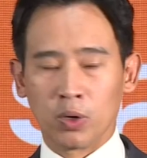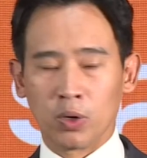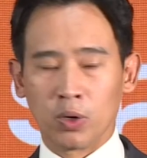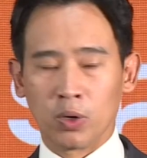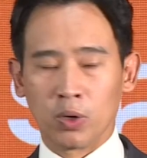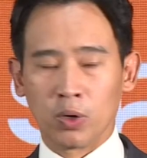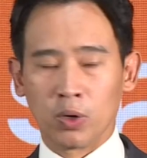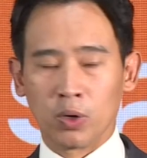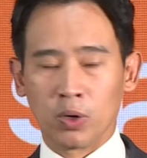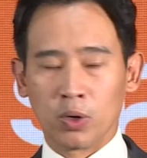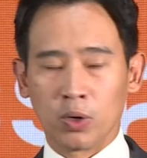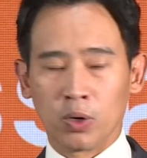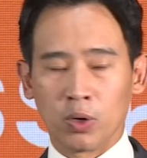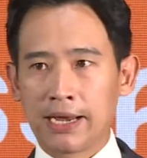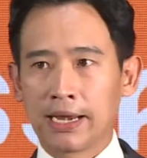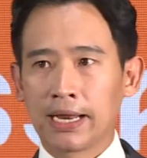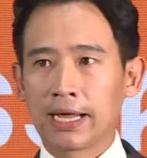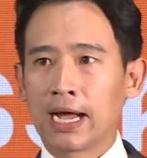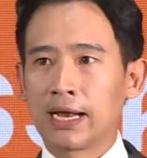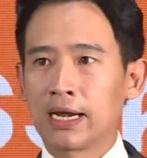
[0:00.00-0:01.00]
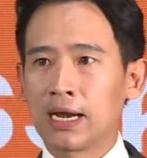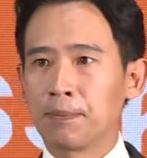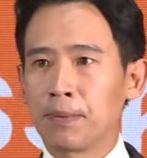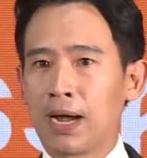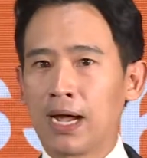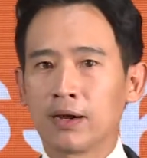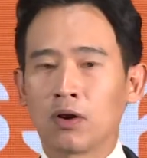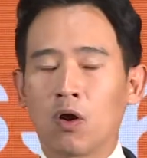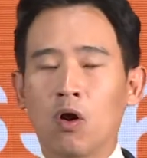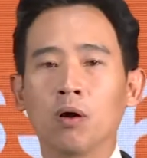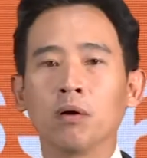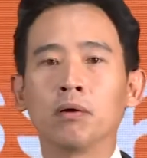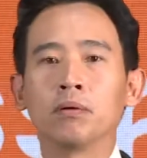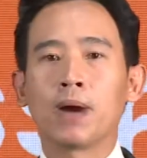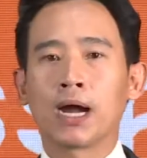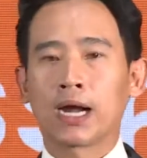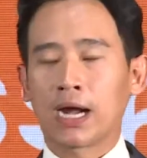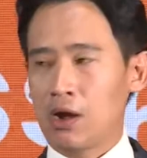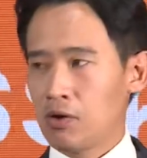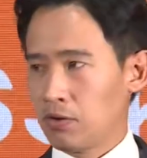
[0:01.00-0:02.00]
ความตั้งใจในการทำงานของพ
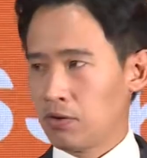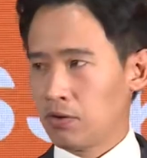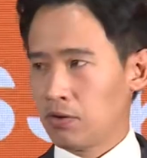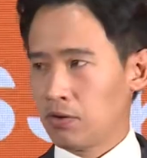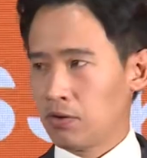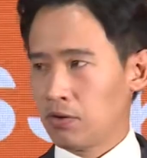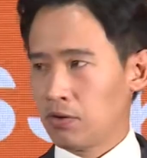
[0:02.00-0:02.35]
รรคก้าวไกล